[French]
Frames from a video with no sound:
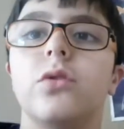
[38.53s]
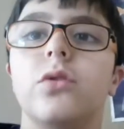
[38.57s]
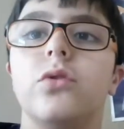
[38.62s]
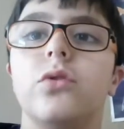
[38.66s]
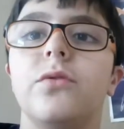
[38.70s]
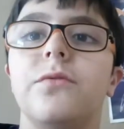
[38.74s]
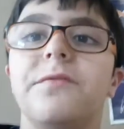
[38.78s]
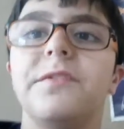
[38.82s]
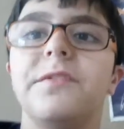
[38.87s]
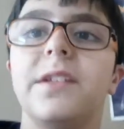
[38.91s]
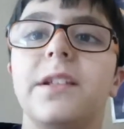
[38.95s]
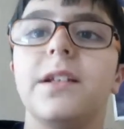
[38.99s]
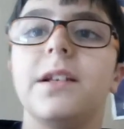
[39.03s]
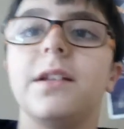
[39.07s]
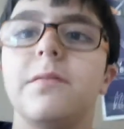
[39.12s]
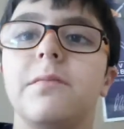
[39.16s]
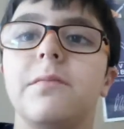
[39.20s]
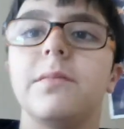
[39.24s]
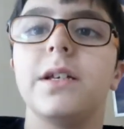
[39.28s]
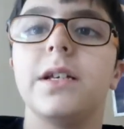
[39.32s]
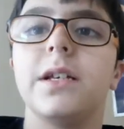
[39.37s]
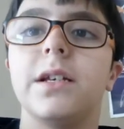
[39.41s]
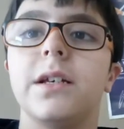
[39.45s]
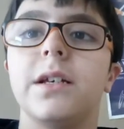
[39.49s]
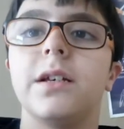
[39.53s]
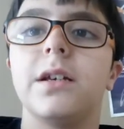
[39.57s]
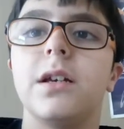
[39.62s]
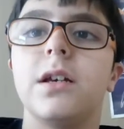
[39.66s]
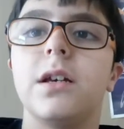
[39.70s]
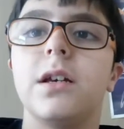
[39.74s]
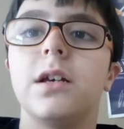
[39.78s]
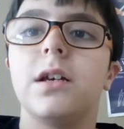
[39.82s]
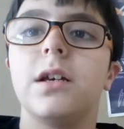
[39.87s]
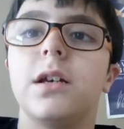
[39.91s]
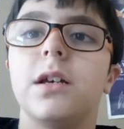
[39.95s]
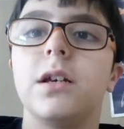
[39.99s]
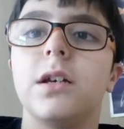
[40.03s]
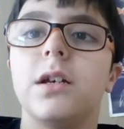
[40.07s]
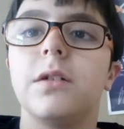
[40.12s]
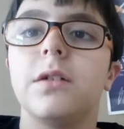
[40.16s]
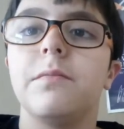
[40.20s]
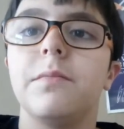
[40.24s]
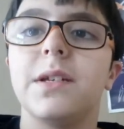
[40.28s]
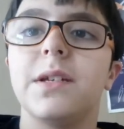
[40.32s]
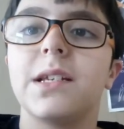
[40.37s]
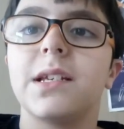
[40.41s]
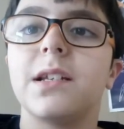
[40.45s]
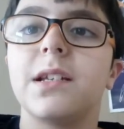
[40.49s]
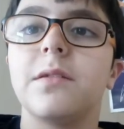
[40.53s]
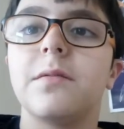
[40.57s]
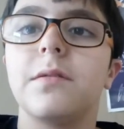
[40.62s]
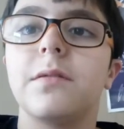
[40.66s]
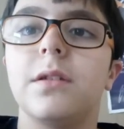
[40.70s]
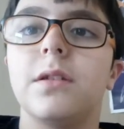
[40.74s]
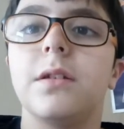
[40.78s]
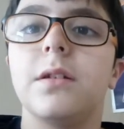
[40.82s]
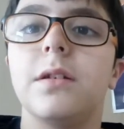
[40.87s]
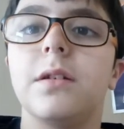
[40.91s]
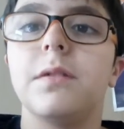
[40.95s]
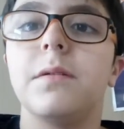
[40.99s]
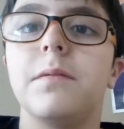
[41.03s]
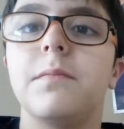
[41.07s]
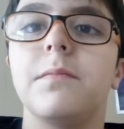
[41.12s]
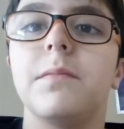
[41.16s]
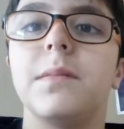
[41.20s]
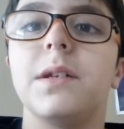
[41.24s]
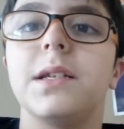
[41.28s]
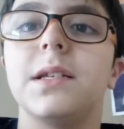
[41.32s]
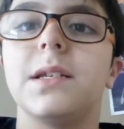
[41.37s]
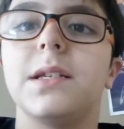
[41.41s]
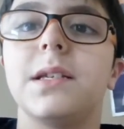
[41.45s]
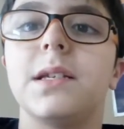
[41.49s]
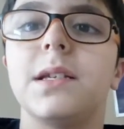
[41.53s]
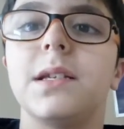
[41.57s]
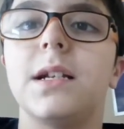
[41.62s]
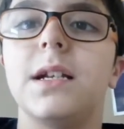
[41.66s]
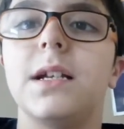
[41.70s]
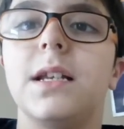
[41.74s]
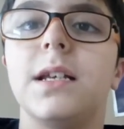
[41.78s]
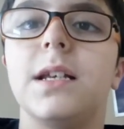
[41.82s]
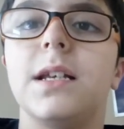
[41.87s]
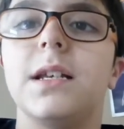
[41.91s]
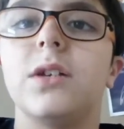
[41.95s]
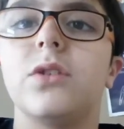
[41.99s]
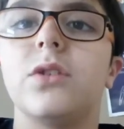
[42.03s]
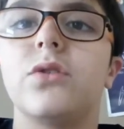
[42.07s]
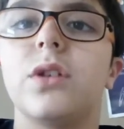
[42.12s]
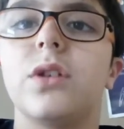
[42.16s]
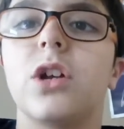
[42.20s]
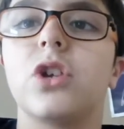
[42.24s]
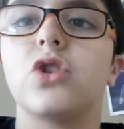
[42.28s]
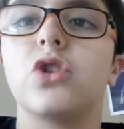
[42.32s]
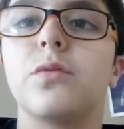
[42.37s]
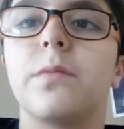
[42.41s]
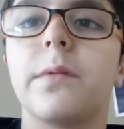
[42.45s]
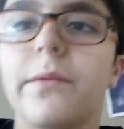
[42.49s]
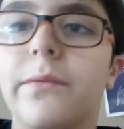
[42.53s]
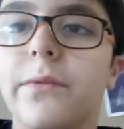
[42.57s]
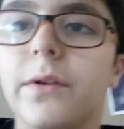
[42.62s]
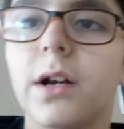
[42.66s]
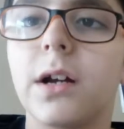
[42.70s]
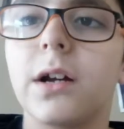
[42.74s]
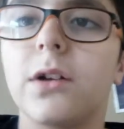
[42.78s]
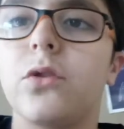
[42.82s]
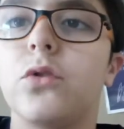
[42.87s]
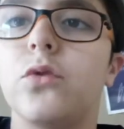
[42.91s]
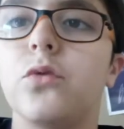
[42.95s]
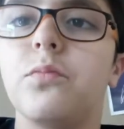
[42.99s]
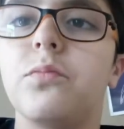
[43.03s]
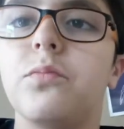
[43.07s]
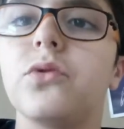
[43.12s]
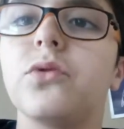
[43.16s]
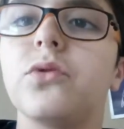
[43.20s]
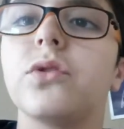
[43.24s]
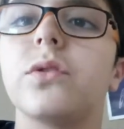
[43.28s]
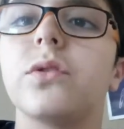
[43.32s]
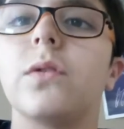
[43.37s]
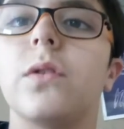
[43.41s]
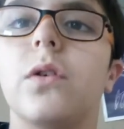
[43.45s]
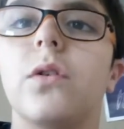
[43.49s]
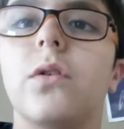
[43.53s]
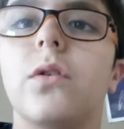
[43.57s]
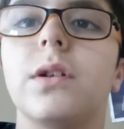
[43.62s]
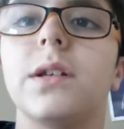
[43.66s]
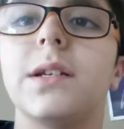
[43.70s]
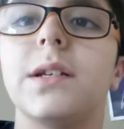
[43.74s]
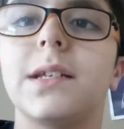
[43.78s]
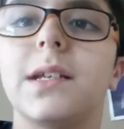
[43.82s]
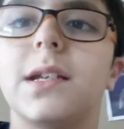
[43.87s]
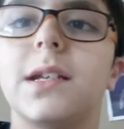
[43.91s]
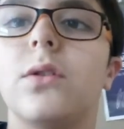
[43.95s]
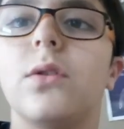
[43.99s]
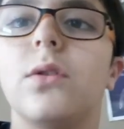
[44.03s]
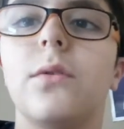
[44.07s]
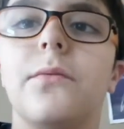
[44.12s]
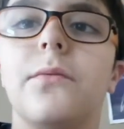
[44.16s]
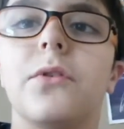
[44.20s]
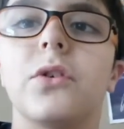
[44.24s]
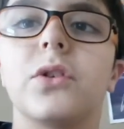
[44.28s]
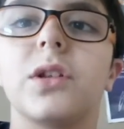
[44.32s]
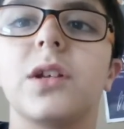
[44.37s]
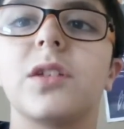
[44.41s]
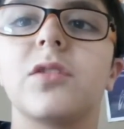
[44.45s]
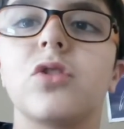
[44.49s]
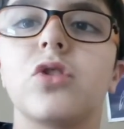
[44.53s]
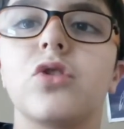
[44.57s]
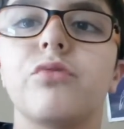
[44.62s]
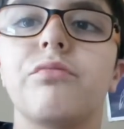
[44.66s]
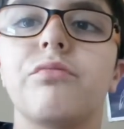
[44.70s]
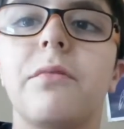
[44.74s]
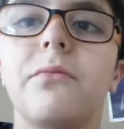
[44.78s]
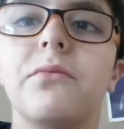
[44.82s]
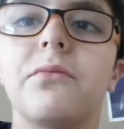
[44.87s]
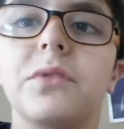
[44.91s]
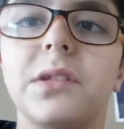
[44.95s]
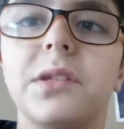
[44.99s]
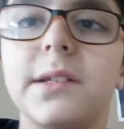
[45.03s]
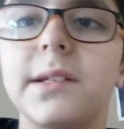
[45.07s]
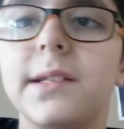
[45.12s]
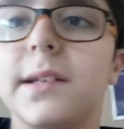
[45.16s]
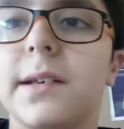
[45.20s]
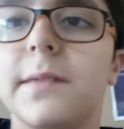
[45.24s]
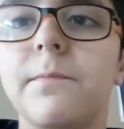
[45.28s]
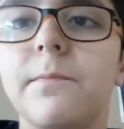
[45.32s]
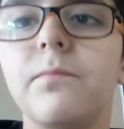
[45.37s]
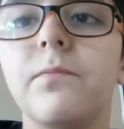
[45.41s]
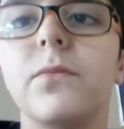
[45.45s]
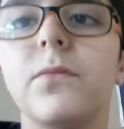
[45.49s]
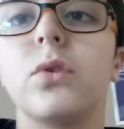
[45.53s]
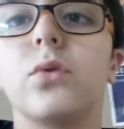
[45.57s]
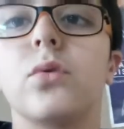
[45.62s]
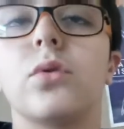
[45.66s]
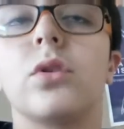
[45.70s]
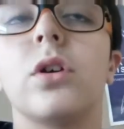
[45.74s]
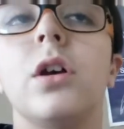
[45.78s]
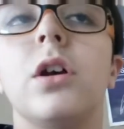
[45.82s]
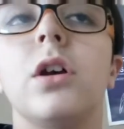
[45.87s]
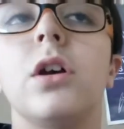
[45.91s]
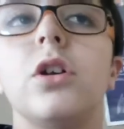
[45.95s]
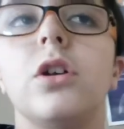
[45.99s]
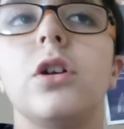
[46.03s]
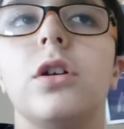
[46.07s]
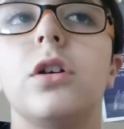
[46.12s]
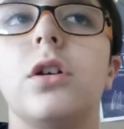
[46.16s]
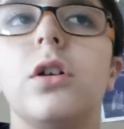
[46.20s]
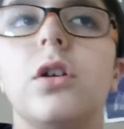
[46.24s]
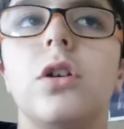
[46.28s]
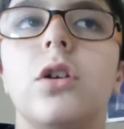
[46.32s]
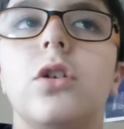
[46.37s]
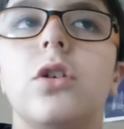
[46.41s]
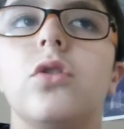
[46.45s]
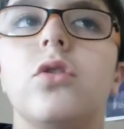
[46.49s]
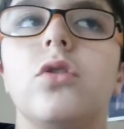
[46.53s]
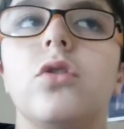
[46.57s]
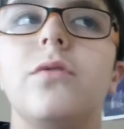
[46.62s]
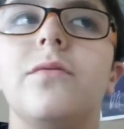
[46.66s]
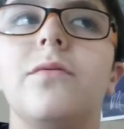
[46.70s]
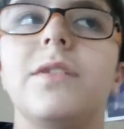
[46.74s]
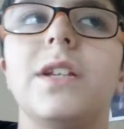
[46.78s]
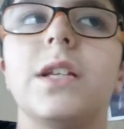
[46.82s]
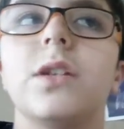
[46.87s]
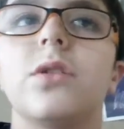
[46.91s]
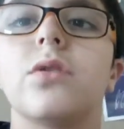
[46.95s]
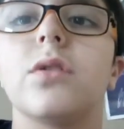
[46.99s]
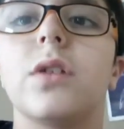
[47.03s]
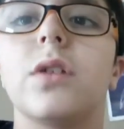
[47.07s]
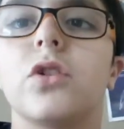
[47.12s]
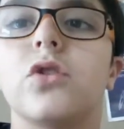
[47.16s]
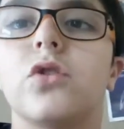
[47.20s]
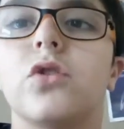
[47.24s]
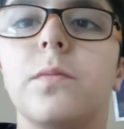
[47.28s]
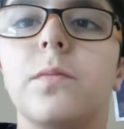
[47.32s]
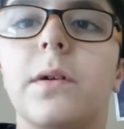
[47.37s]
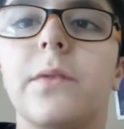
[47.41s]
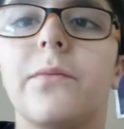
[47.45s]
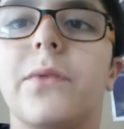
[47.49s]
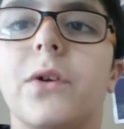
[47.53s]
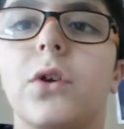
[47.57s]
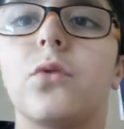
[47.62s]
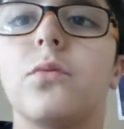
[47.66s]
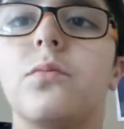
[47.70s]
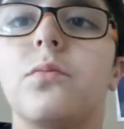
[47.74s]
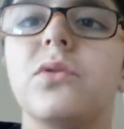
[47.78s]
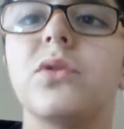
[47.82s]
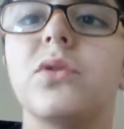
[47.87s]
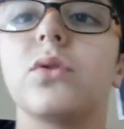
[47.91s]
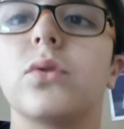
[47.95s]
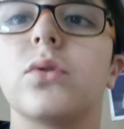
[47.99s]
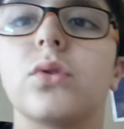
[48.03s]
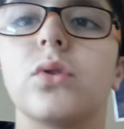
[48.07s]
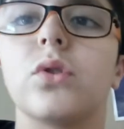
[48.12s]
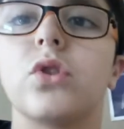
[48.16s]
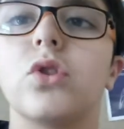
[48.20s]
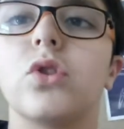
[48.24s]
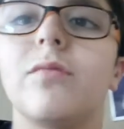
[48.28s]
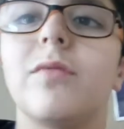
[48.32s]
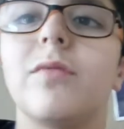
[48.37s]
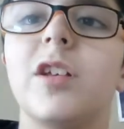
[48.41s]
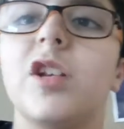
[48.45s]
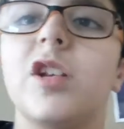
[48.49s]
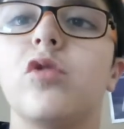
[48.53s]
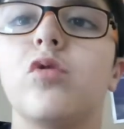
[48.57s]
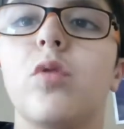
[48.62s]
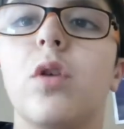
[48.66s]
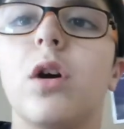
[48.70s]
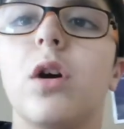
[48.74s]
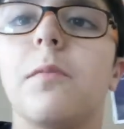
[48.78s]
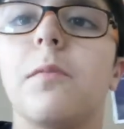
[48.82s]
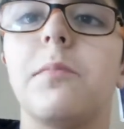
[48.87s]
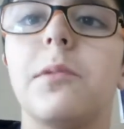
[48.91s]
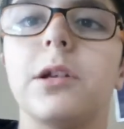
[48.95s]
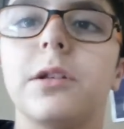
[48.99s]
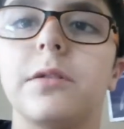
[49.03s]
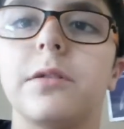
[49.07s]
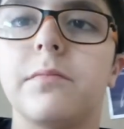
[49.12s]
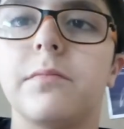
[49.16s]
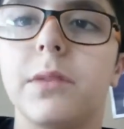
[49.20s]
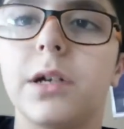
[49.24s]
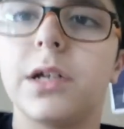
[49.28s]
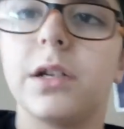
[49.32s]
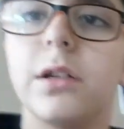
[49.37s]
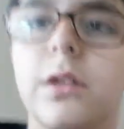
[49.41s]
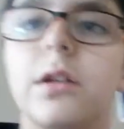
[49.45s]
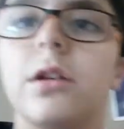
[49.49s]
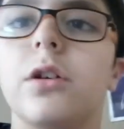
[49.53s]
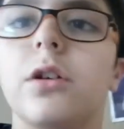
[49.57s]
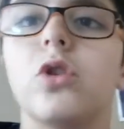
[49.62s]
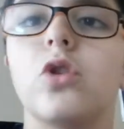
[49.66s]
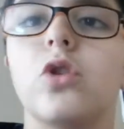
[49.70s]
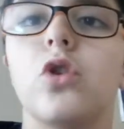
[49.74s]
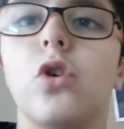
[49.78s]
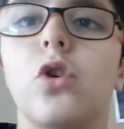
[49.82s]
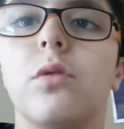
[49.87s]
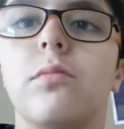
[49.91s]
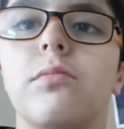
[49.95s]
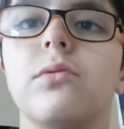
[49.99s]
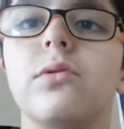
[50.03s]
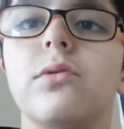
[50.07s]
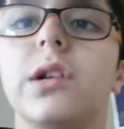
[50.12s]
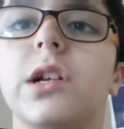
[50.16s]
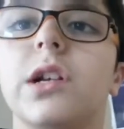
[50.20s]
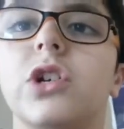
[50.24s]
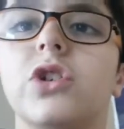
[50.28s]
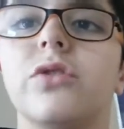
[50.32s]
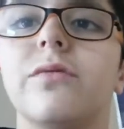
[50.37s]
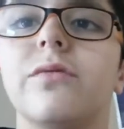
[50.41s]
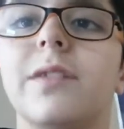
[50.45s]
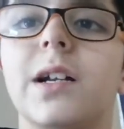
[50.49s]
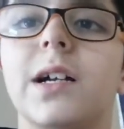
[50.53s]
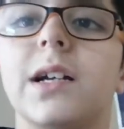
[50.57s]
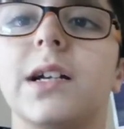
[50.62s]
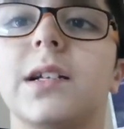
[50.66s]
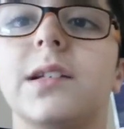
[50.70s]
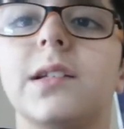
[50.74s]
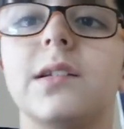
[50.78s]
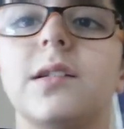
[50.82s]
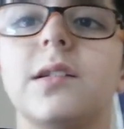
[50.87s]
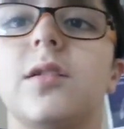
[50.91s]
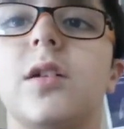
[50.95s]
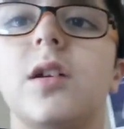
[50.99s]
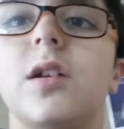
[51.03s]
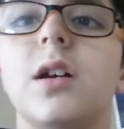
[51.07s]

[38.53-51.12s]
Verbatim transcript: deviner mes, mes skins, mais les, là que je préfère le plus dans les skins de Fortnite que je peux vous citer. Donc, devinez celui que je préfère le plus entre Chevalier Noir, Batman, Corbeau et la Chevaleresse.